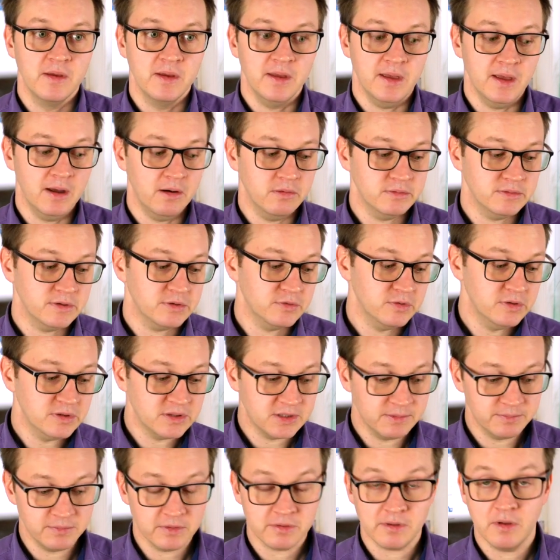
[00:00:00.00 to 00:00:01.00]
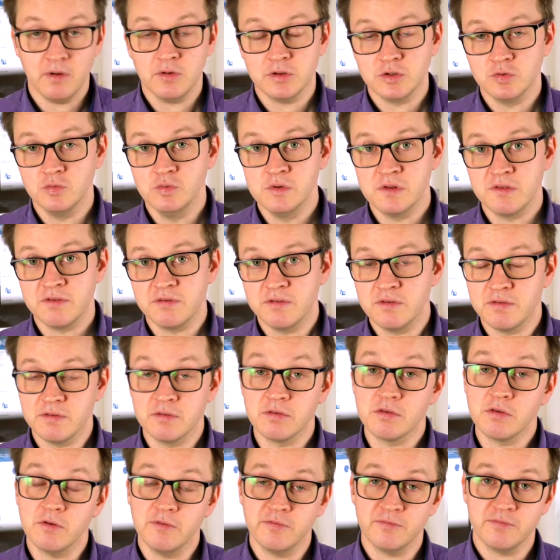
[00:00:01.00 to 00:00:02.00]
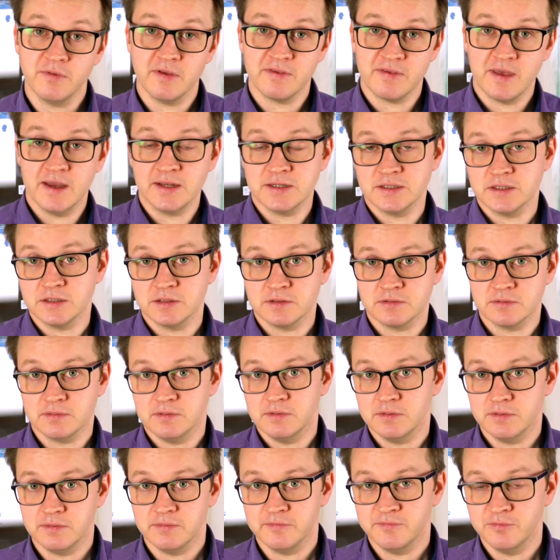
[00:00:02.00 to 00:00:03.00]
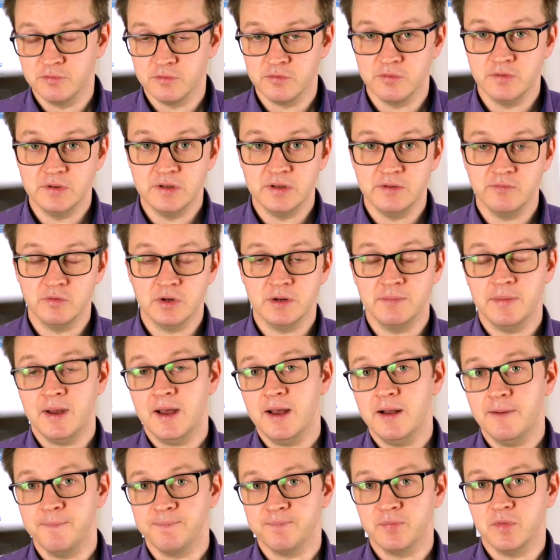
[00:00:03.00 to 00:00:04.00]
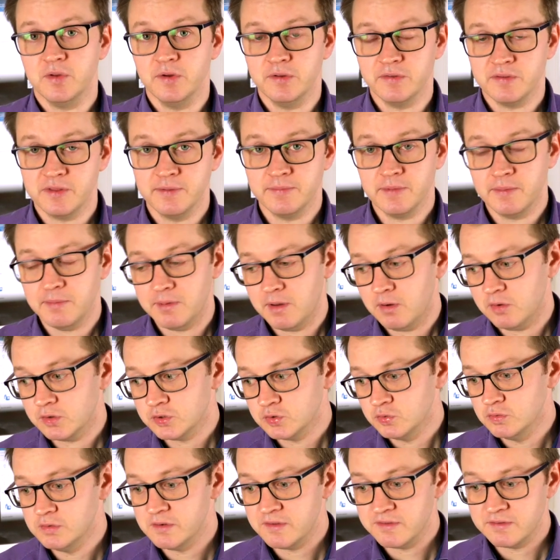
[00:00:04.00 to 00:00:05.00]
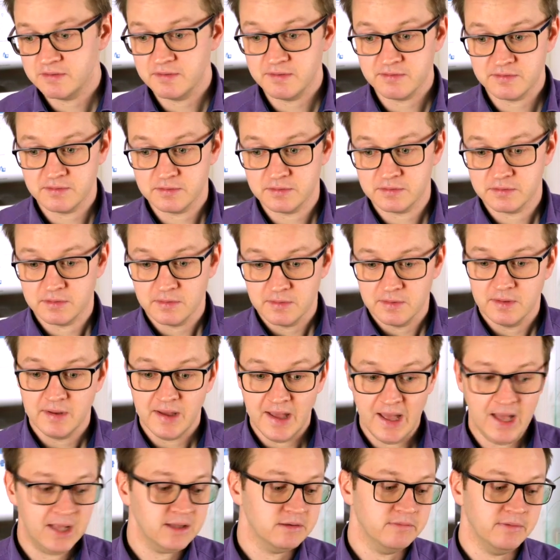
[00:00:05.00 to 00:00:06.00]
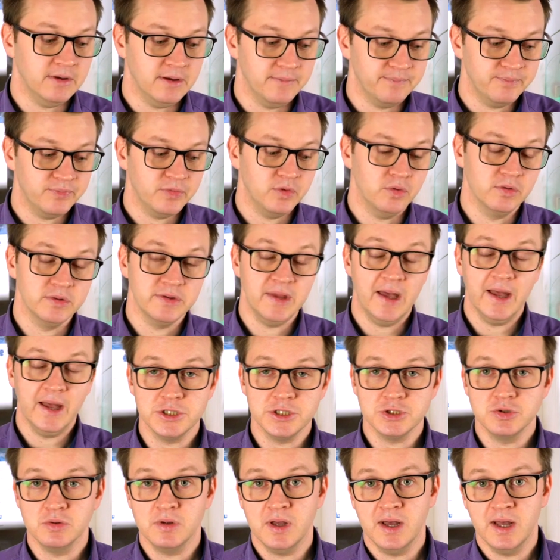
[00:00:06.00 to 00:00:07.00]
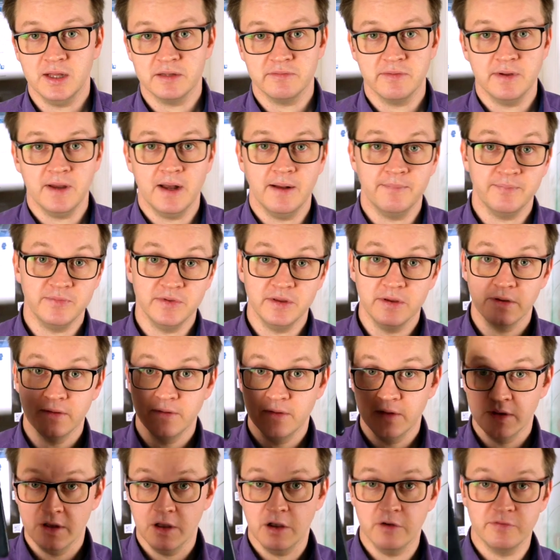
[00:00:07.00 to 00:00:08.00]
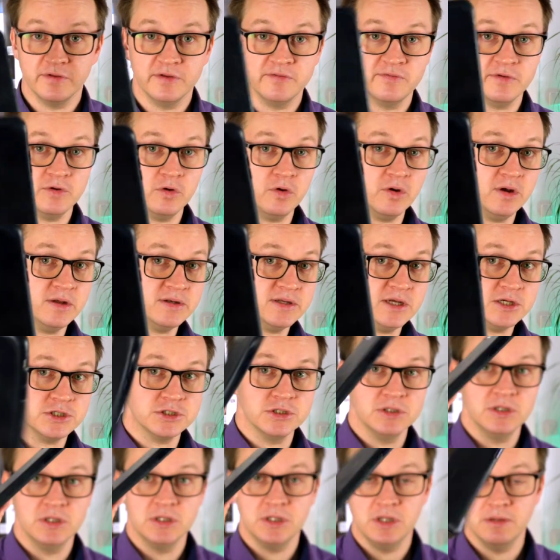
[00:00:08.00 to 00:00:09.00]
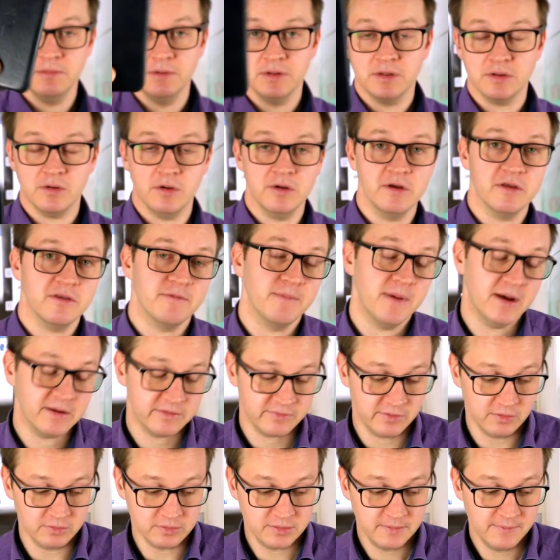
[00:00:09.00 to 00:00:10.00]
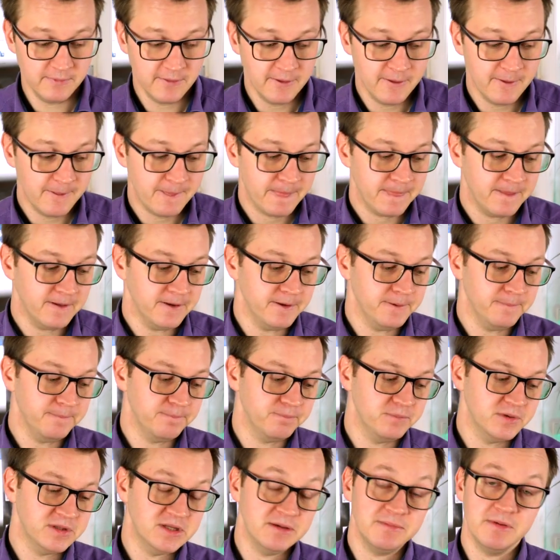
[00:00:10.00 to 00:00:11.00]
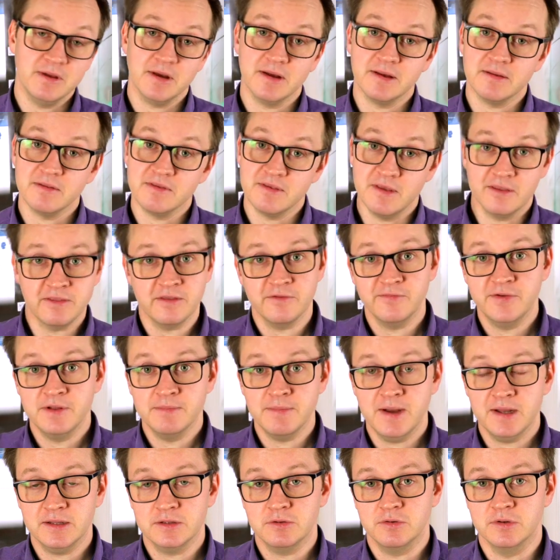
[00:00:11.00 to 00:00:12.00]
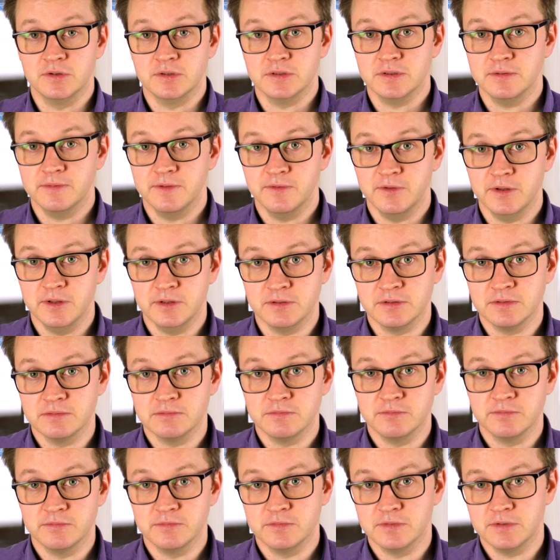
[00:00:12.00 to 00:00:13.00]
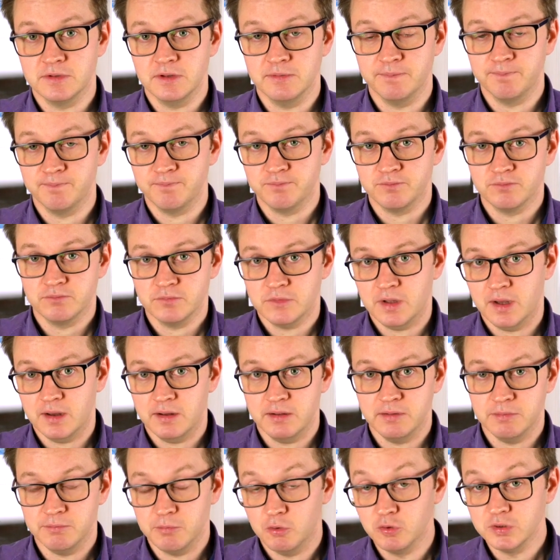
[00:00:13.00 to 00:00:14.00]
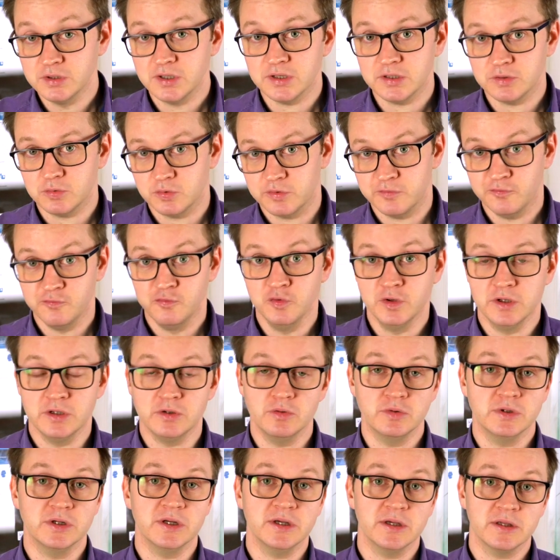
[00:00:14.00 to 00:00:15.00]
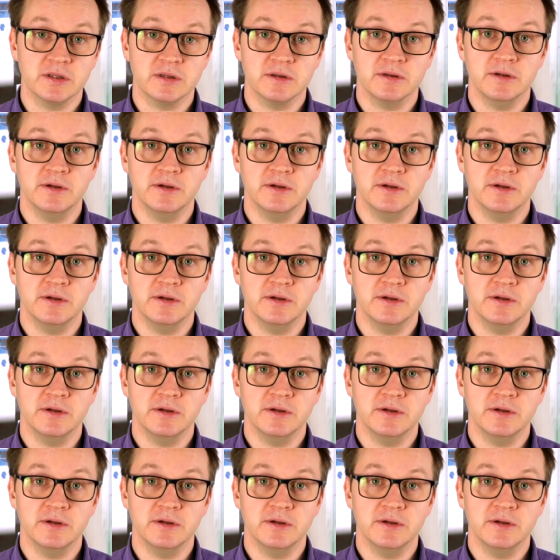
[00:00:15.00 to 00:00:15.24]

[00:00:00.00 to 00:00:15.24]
Ja, und natürlich gibt es auch Tools, die sind softwareseitig, äh, funktionieren die wunderbar. Und es gibt aber auch Tools, die sind Hardware. Und Stück Hardware habt ihr auf jeden Fall in eurer Tasche, nämlich euer Smartphone, ähm, mit dem ihr sehr, sehr viel machen könnt in dem, ja, im Unterricht oder für den Unterricht.